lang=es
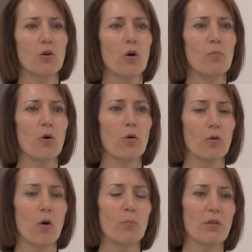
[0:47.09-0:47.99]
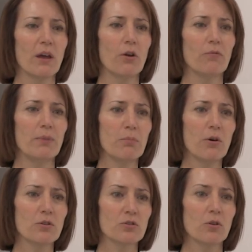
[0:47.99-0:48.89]
como con modelos
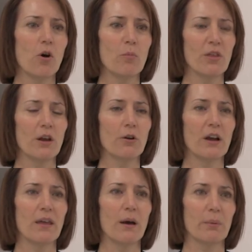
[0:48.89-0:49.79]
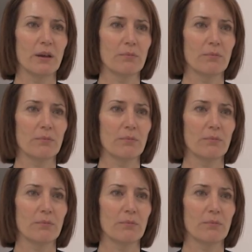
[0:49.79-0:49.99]
vivos o modelos cadáveres.